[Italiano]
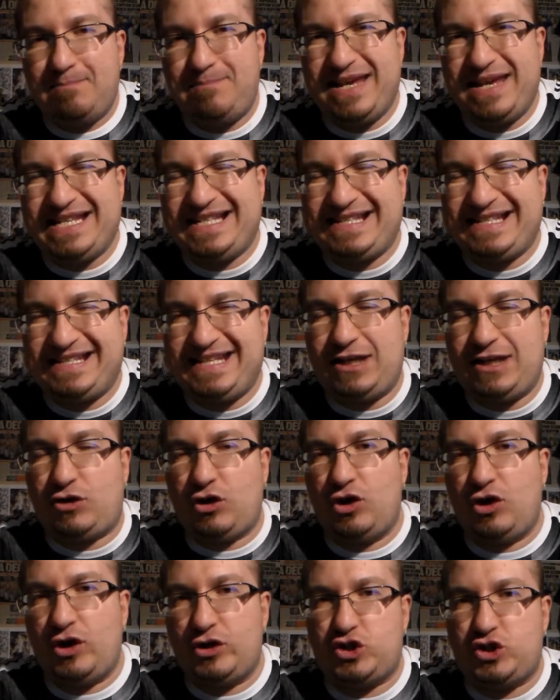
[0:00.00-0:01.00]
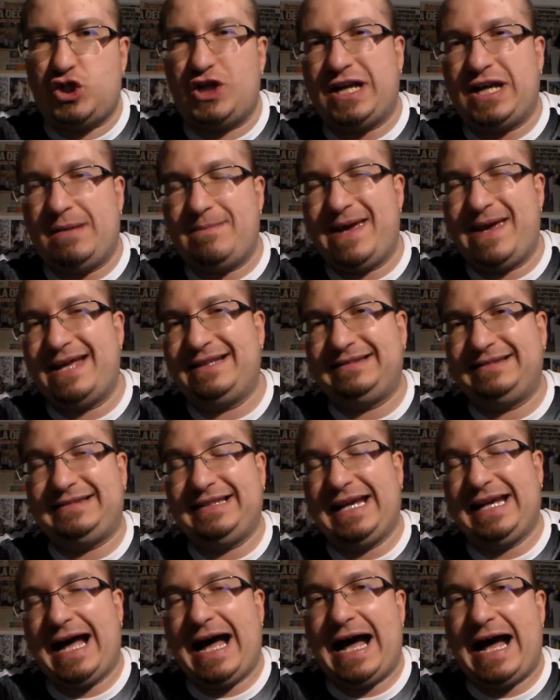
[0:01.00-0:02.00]

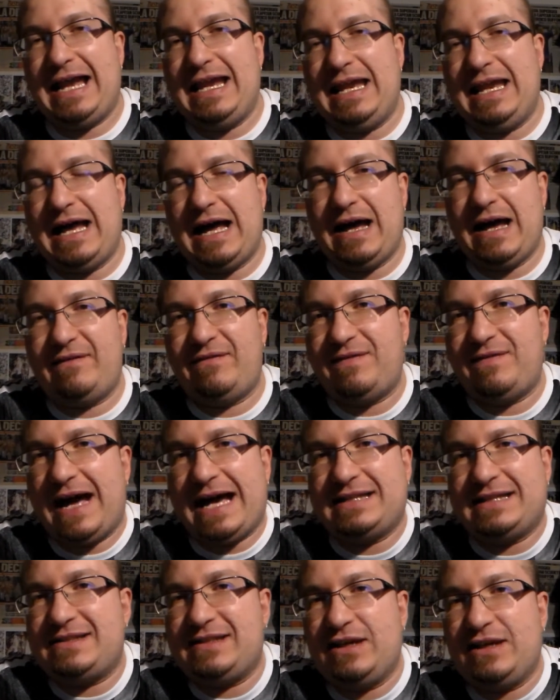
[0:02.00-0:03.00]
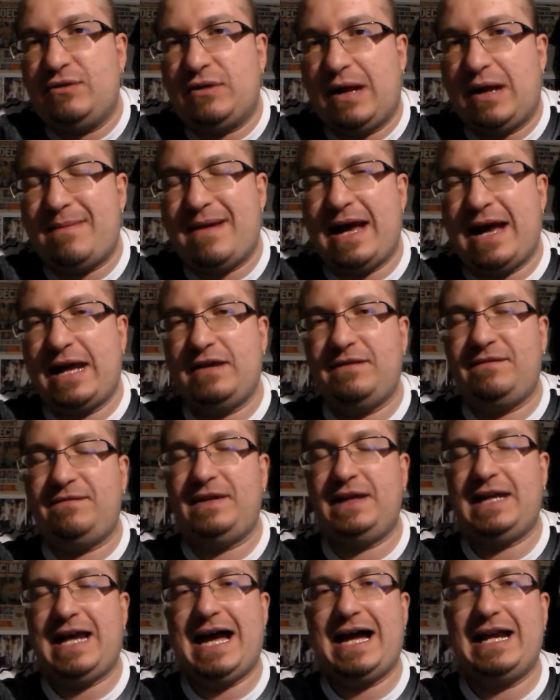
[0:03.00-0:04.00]
psicologicamente alla fase oramai
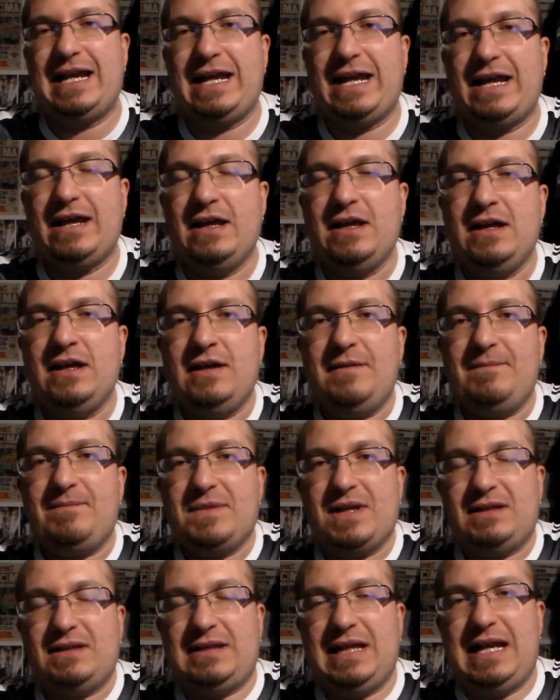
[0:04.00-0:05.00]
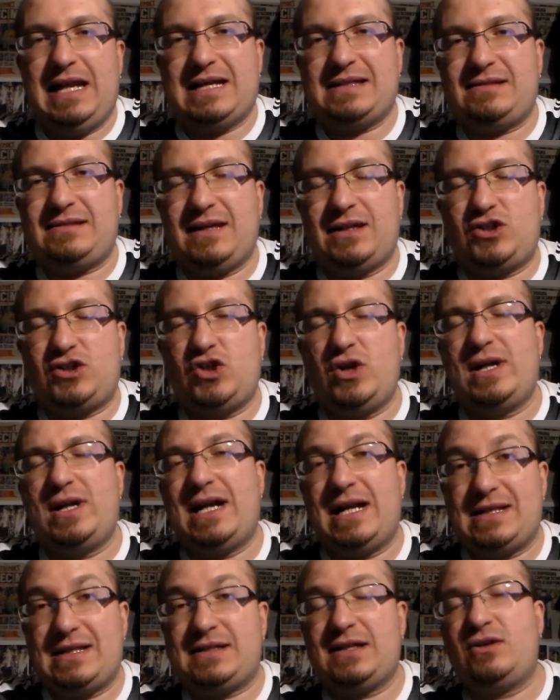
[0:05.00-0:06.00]
finale della
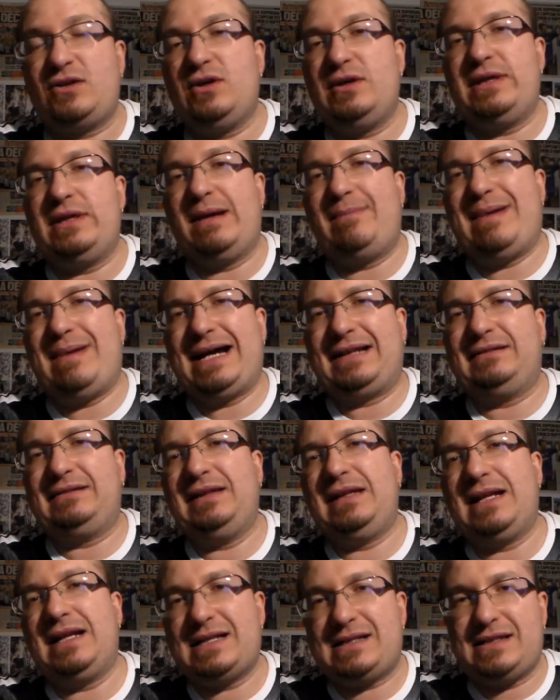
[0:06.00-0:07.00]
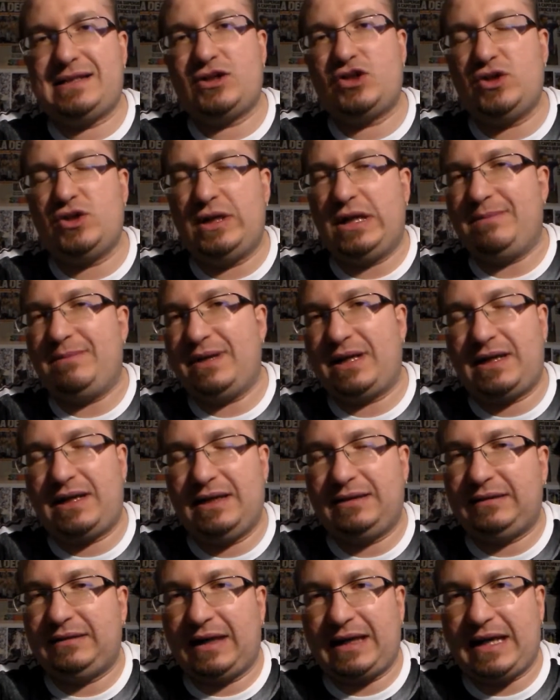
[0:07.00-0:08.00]
stagione, alla seconda parte della stagione,
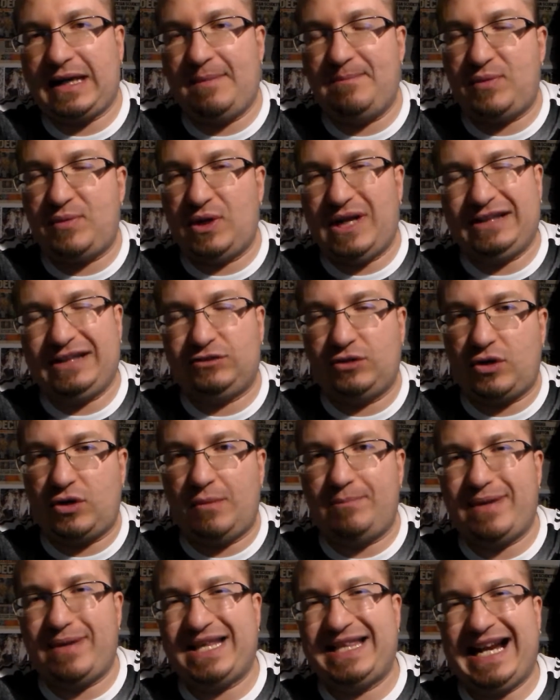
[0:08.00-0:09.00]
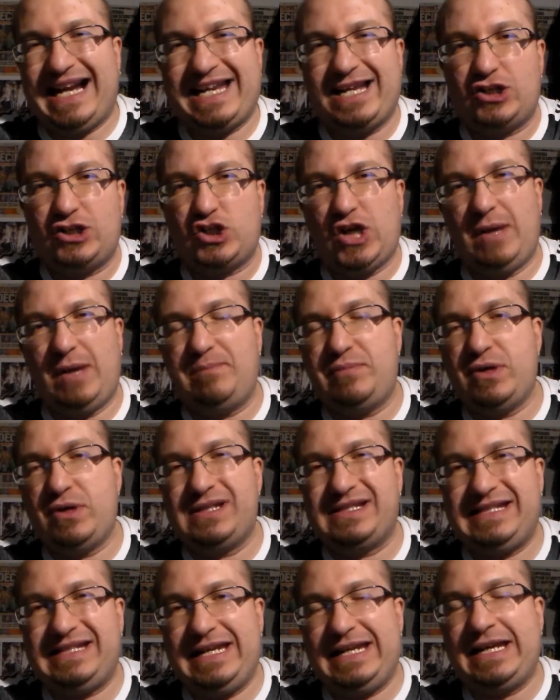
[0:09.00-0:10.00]
perché tra campionato Coppa Italia e
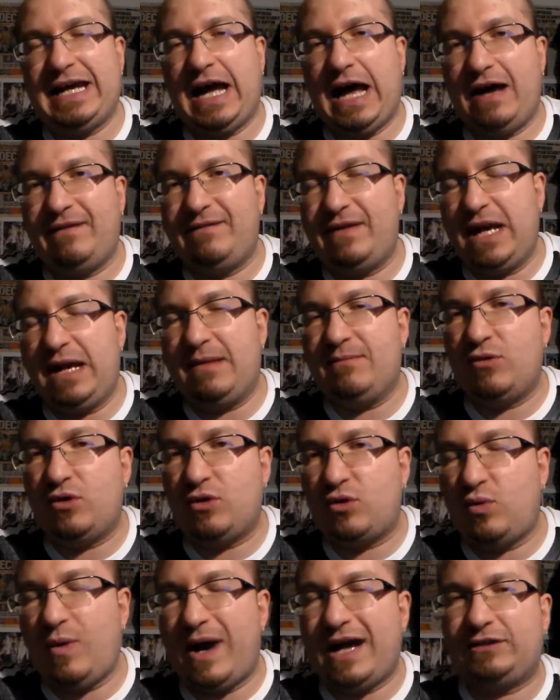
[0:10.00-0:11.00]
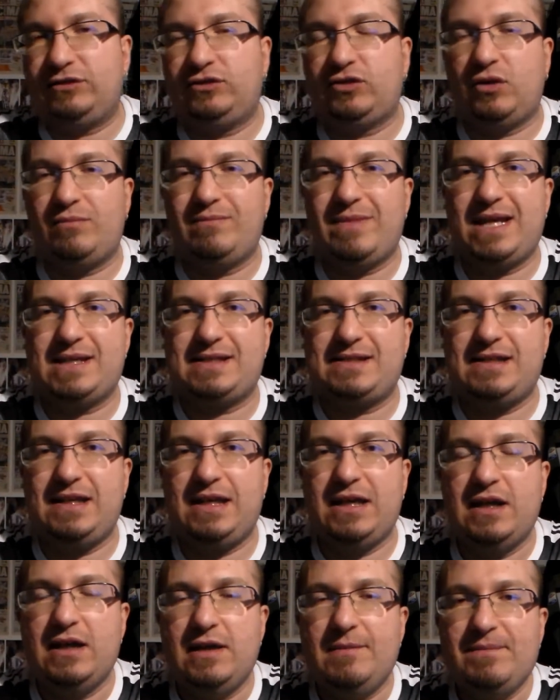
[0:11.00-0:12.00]
Champions League avremo quattro
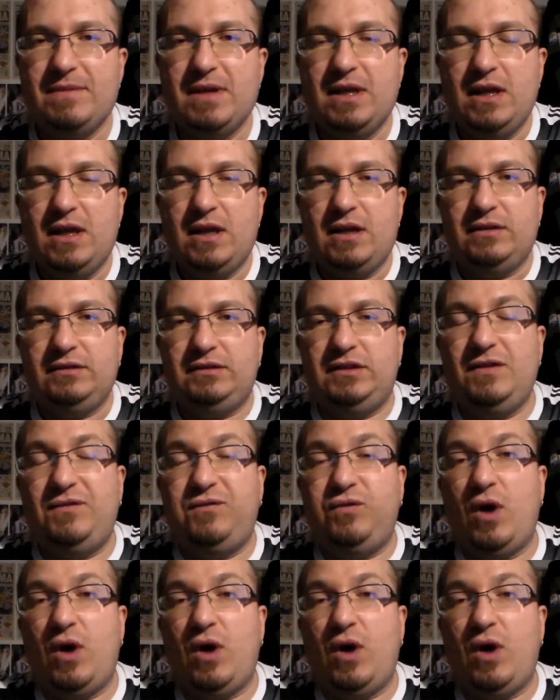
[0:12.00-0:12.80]
mesi di